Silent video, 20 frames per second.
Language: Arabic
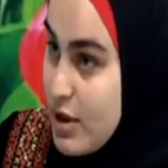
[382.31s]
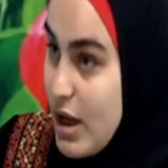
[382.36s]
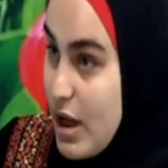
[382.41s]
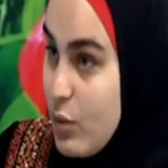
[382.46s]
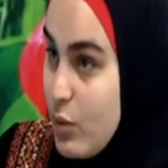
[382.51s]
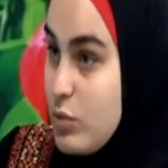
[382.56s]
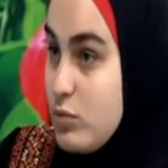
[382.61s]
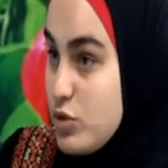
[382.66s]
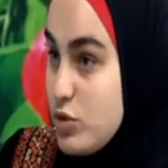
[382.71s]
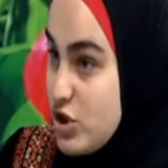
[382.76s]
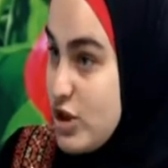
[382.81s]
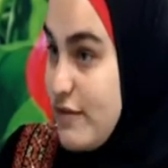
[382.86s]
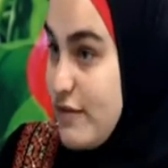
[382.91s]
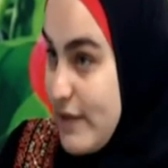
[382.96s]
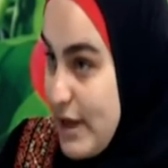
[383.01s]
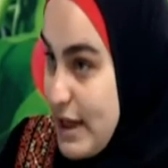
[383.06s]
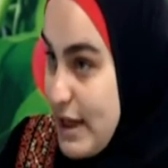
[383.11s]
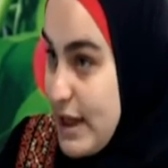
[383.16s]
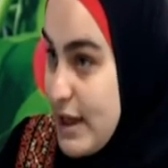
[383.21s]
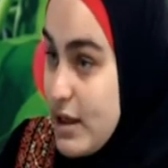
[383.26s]
أو المشرف
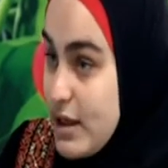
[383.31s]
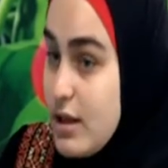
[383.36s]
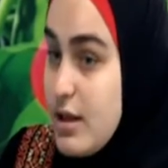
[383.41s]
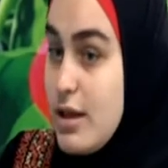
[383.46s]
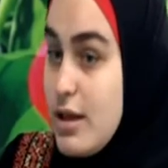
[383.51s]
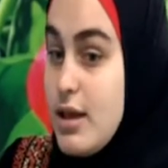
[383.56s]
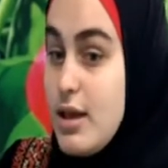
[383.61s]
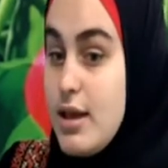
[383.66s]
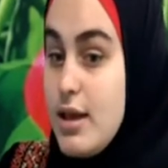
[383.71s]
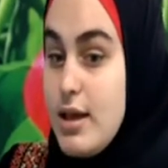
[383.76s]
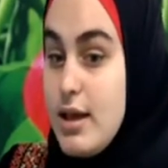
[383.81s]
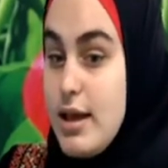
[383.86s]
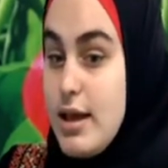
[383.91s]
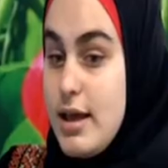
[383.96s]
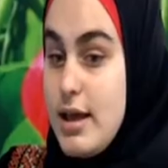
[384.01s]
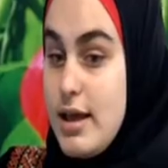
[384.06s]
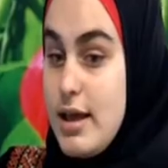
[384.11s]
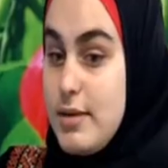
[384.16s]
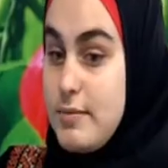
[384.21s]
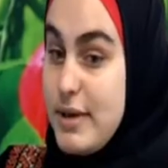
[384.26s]
عليه جميل.